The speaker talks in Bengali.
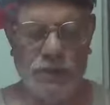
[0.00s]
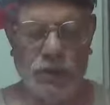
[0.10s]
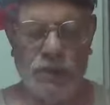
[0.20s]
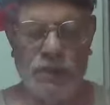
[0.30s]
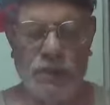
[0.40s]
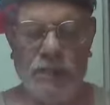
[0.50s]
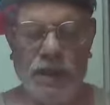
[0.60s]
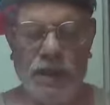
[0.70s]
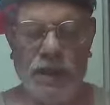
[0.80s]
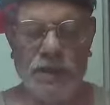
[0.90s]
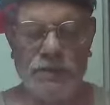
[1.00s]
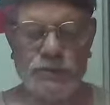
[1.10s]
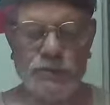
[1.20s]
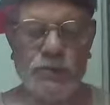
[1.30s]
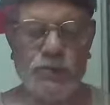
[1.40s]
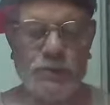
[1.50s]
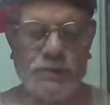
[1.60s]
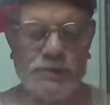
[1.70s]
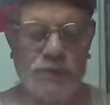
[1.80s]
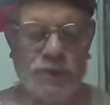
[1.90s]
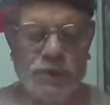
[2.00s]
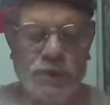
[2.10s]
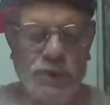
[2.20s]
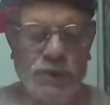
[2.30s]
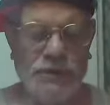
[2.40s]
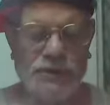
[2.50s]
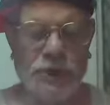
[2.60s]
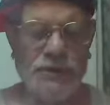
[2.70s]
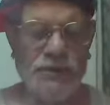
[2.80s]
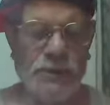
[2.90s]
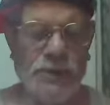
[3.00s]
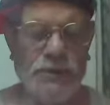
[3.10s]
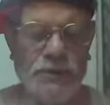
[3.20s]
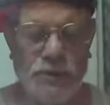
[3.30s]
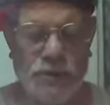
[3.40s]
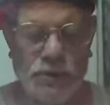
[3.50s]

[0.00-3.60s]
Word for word: দরজা ভাঙা শুরু করেছিল ঝনঝন করত